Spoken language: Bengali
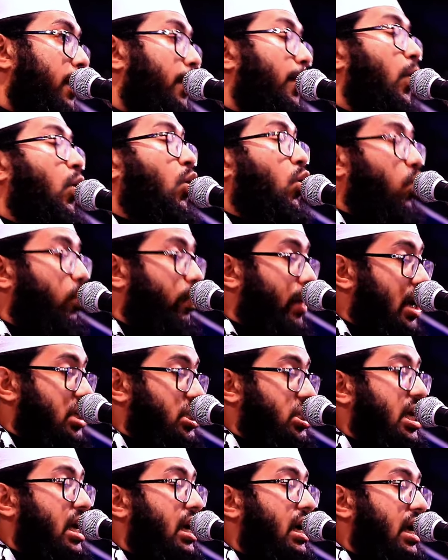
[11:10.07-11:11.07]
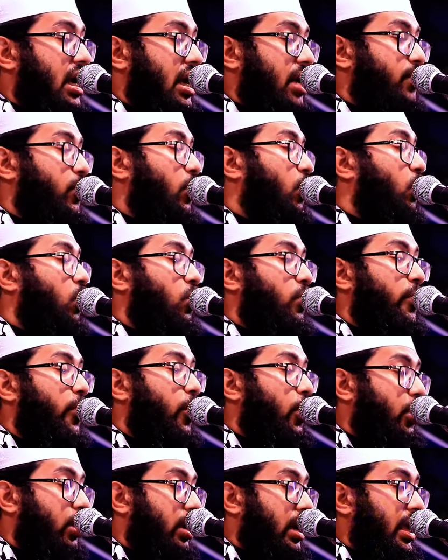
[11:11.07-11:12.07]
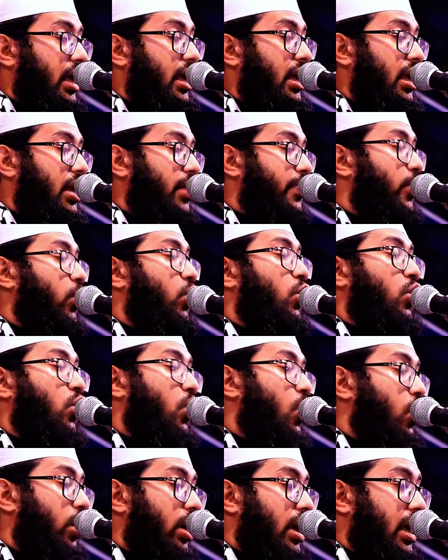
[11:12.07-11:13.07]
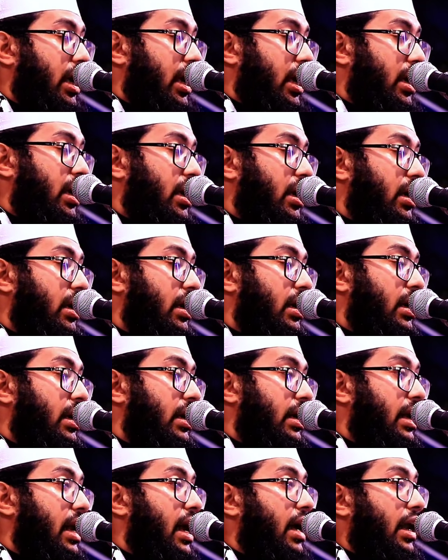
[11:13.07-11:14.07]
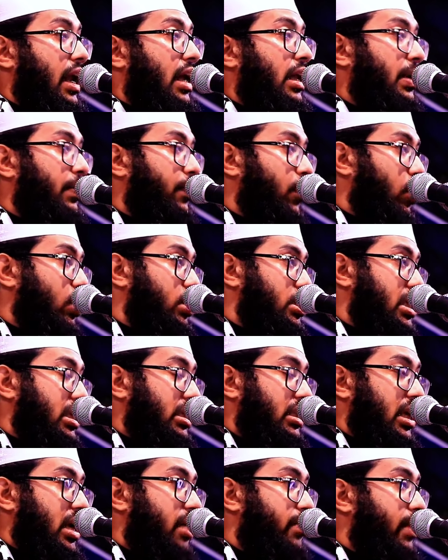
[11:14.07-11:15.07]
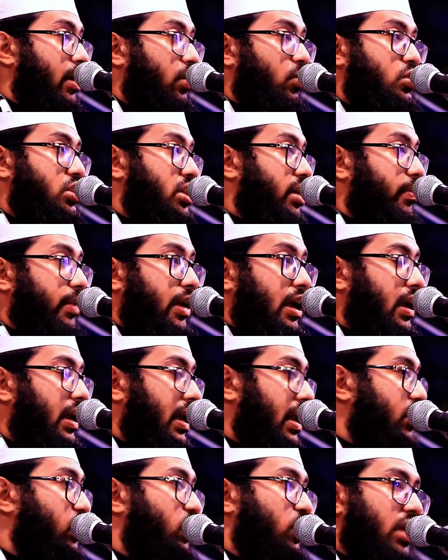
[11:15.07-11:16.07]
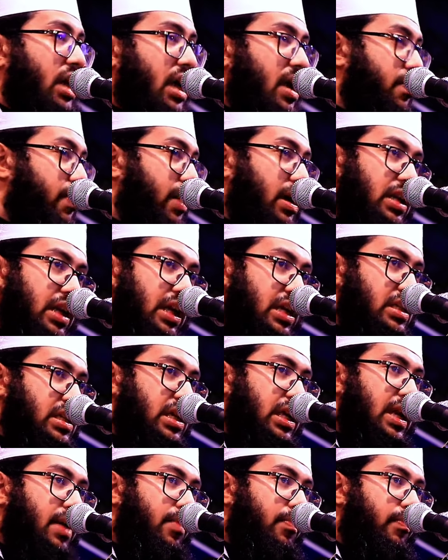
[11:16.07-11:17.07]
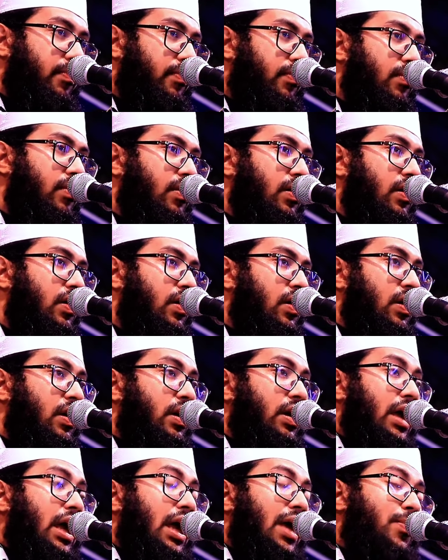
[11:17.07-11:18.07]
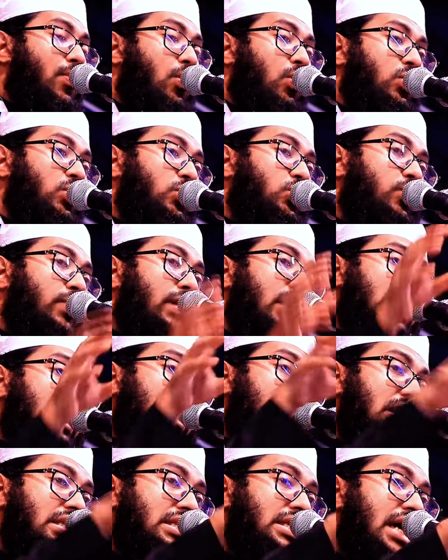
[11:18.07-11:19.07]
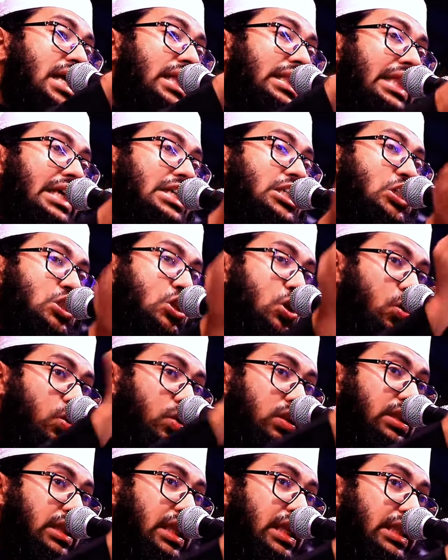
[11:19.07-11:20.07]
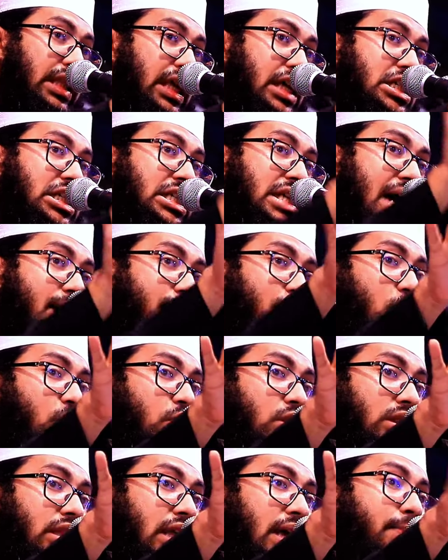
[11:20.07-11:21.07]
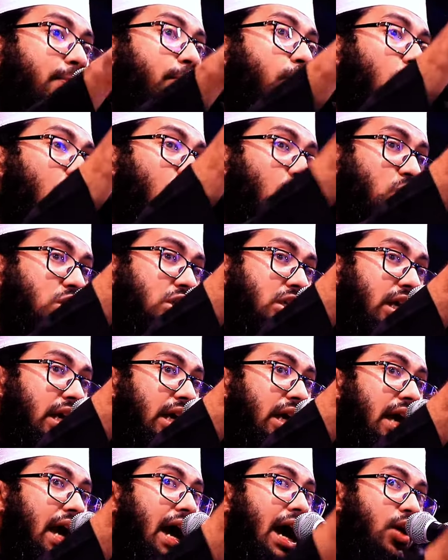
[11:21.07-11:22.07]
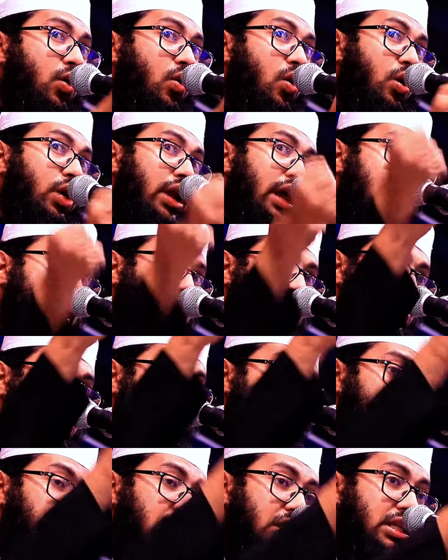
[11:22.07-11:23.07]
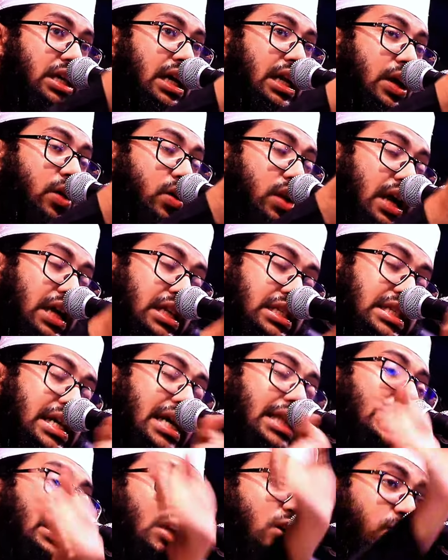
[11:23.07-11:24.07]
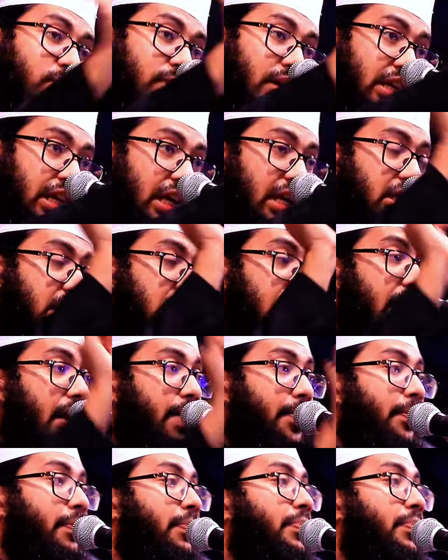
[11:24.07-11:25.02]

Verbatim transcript: বহু ভাষার বহু বর্ণের বহু রঙের নানান বৈচিত্র্যের মানুষ আমি আল্লাহ দুনিয়ায় পাঠিয়েছিলাম এবং তোমাদের চাইতে শক্তিতে সামর্থ্যে বয়সে আরও অনেক শক্তিশালী অনেক জাতিও পাঠিয়েছিলাম